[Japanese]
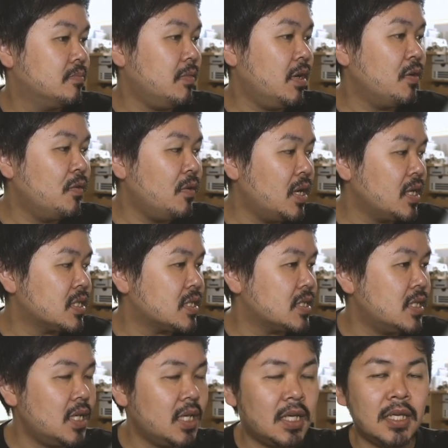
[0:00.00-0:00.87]
まあ、5
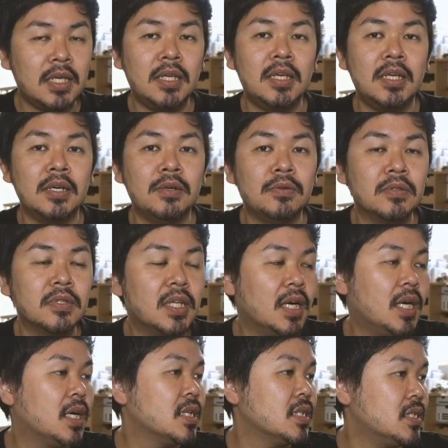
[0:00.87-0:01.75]
月で、えー、こんな
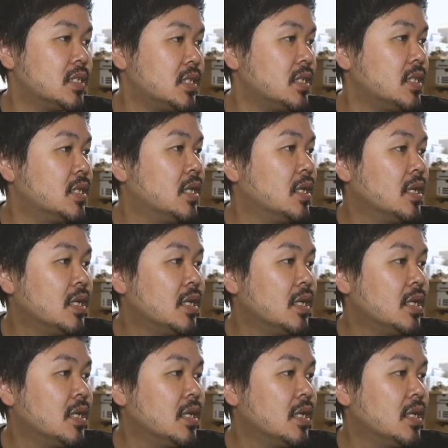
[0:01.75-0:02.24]
感じ。